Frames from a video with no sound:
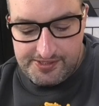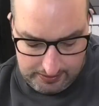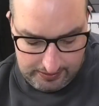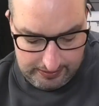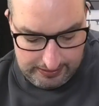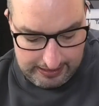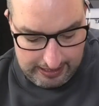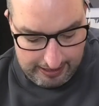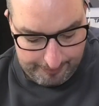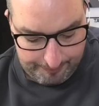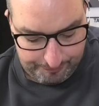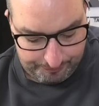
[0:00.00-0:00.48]

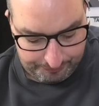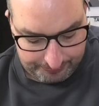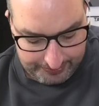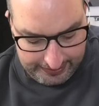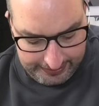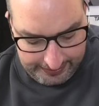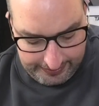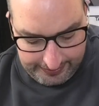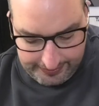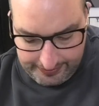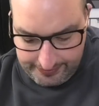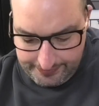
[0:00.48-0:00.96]
Ja,
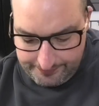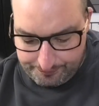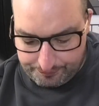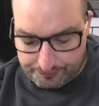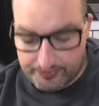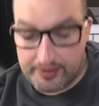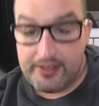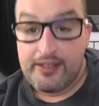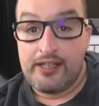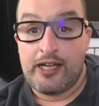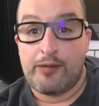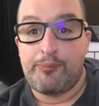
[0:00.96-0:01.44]

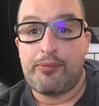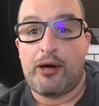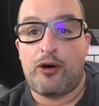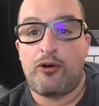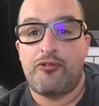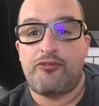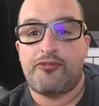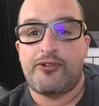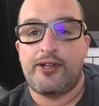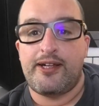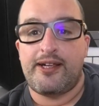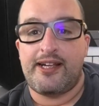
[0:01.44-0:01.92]
ich habe
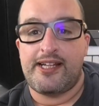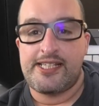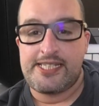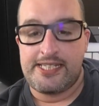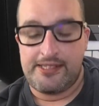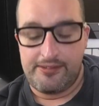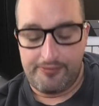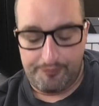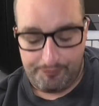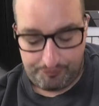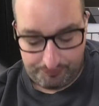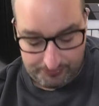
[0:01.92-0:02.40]

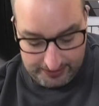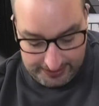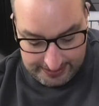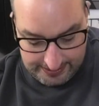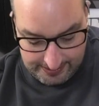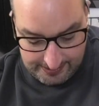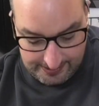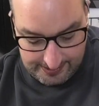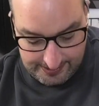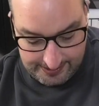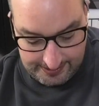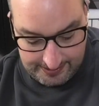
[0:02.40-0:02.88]
aufgegessen.
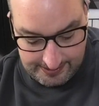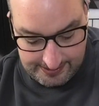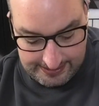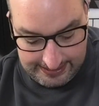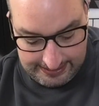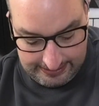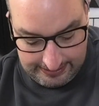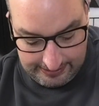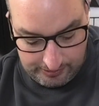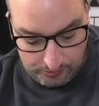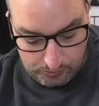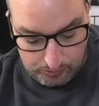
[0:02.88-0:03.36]
Jetzt ist
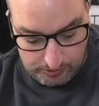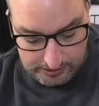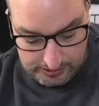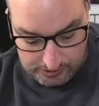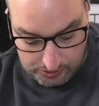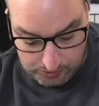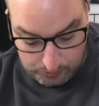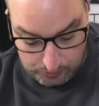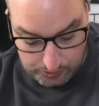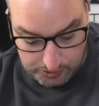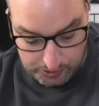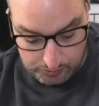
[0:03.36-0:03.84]
tatsächlich nur die
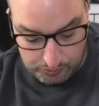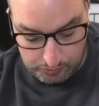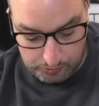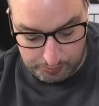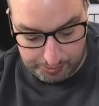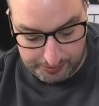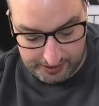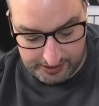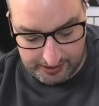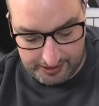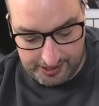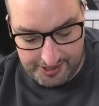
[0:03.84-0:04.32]
Soße
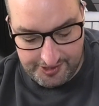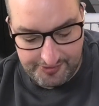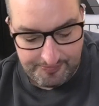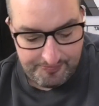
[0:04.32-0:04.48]
übrig.